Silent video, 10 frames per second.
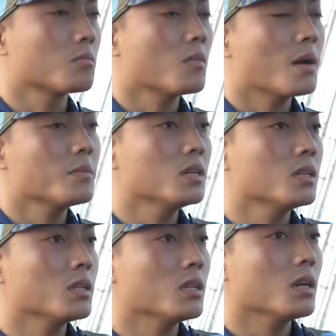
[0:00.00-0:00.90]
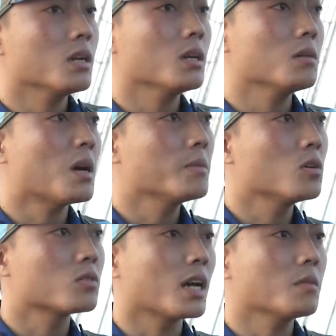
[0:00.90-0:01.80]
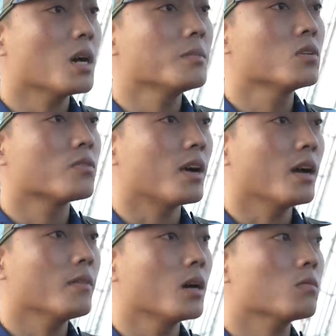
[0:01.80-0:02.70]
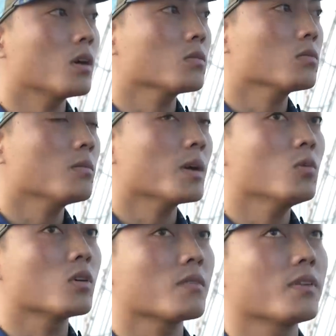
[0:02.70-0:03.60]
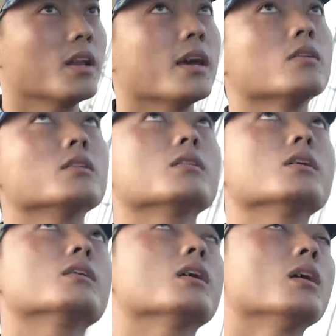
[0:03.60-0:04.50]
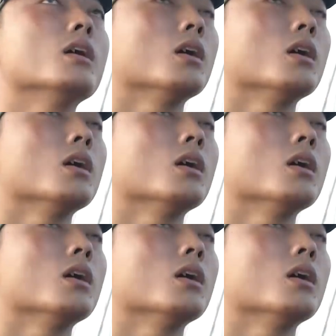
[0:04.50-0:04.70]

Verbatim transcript: 30 đến 30 ờ, độ trái đến 30 độ phải và lúc đó chúng tôi bắt buộc là phải leo lên trên ờ,